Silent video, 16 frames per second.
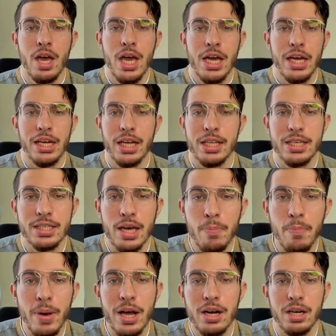Il y a des
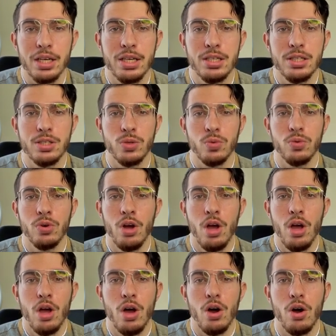appels qui sont
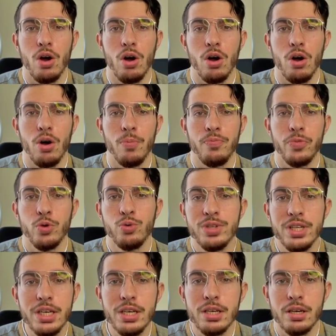euh,
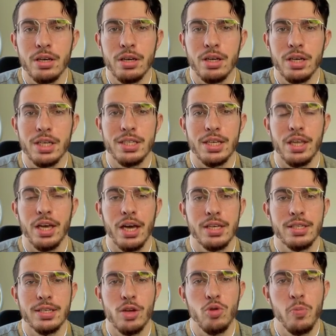uniques, qui s'adressent
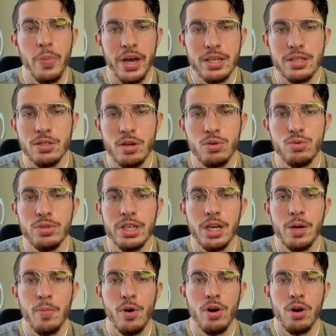à une personne
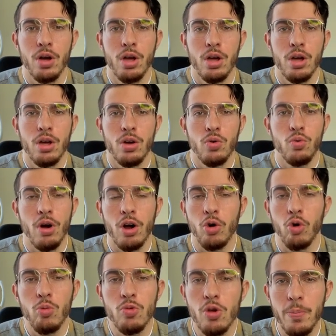uniquement, ou un
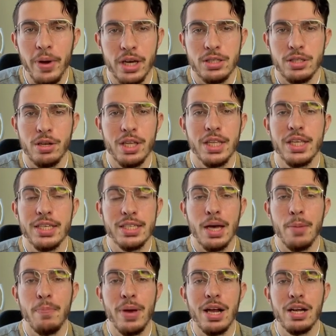groupe de personnes et des
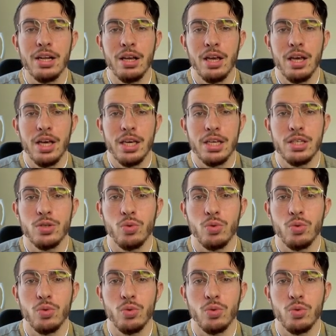appels qui sont,